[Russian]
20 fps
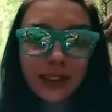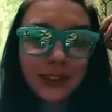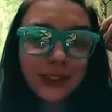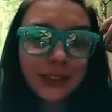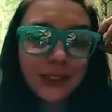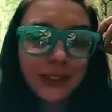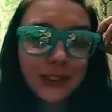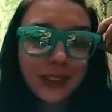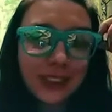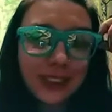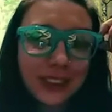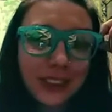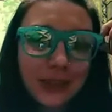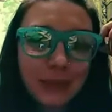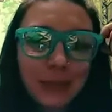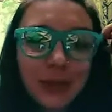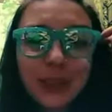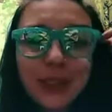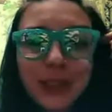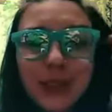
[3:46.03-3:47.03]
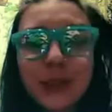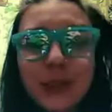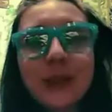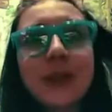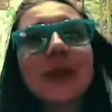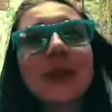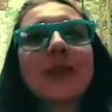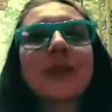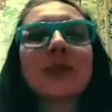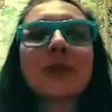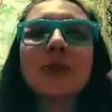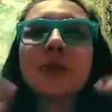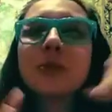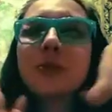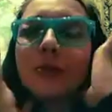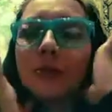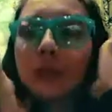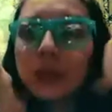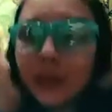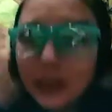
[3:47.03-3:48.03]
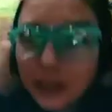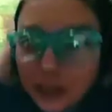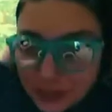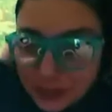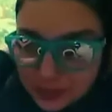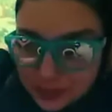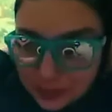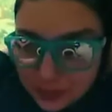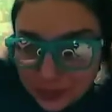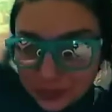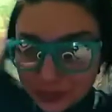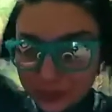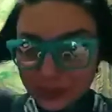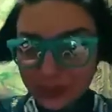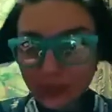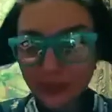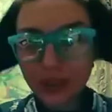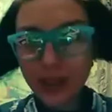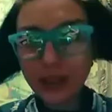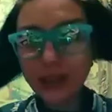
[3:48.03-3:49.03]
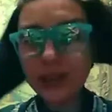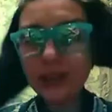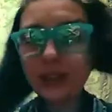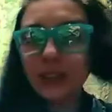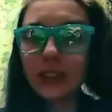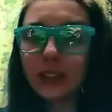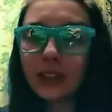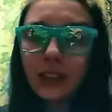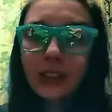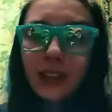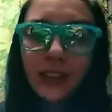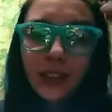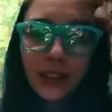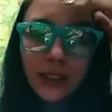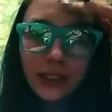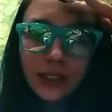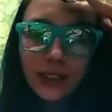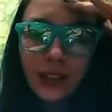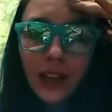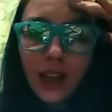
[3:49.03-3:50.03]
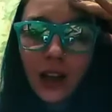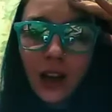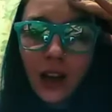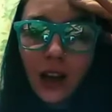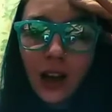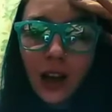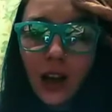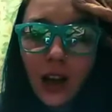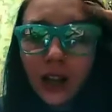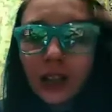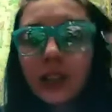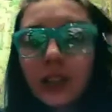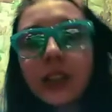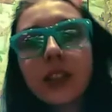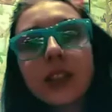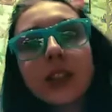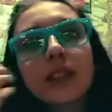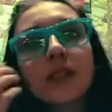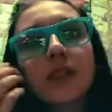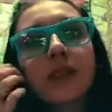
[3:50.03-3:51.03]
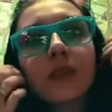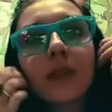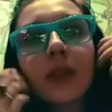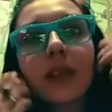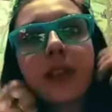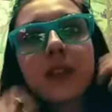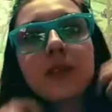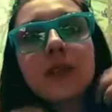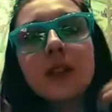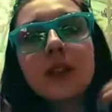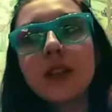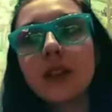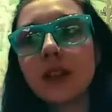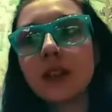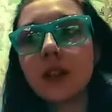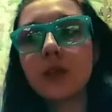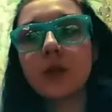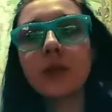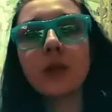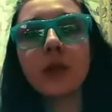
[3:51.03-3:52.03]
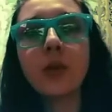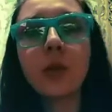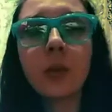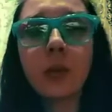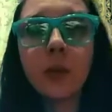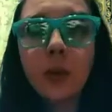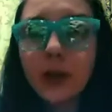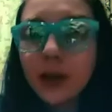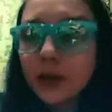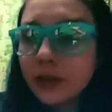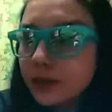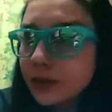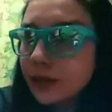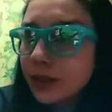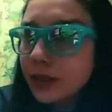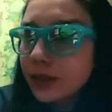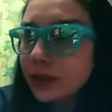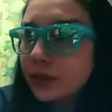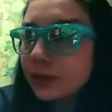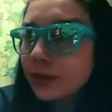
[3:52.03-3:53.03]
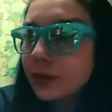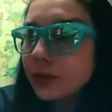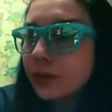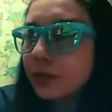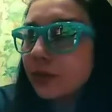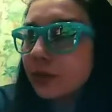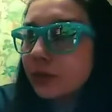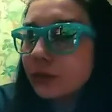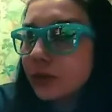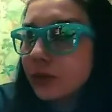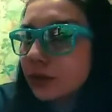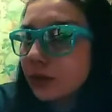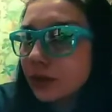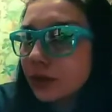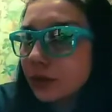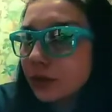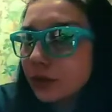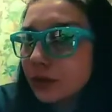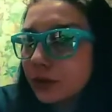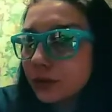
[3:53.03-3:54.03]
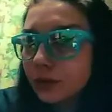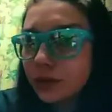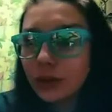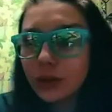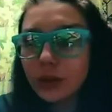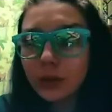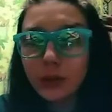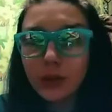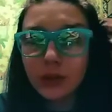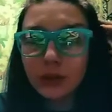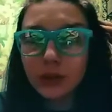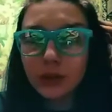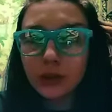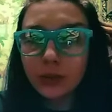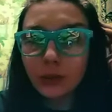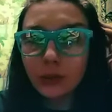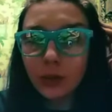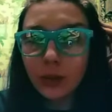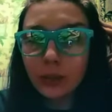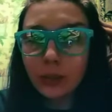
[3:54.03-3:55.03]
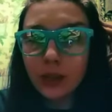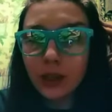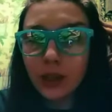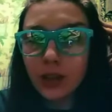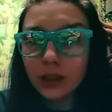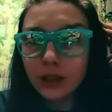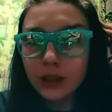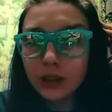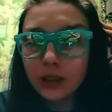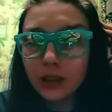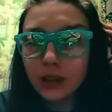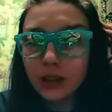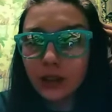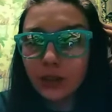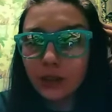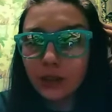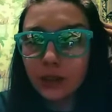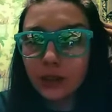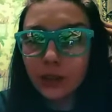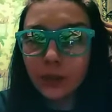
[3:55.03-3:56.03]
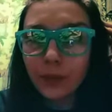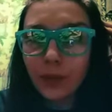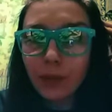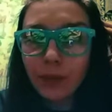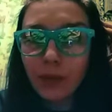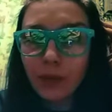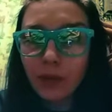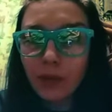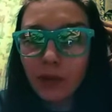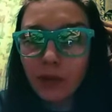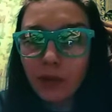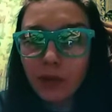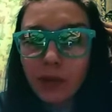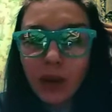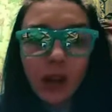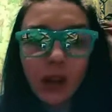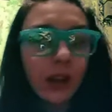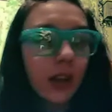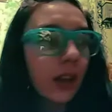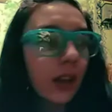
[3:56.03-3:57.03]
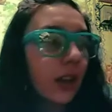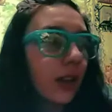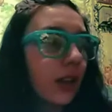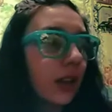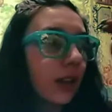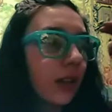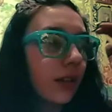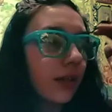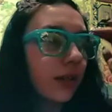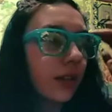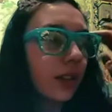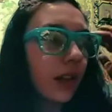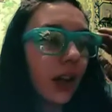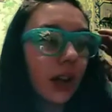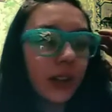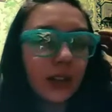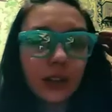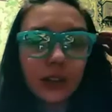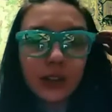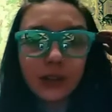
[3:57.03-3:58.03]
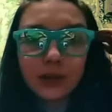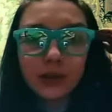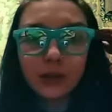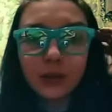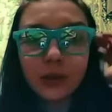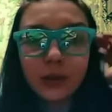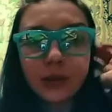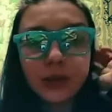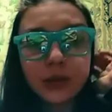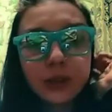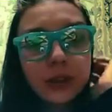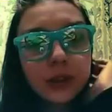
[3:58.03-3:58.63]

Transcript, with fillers: вот, потихонечку кушала, наслаждалась. А сейчас покафтала и бегом, покафтала и бегом. Что, короче, меня это прям саму напрягать стало, вот это кафтание, вот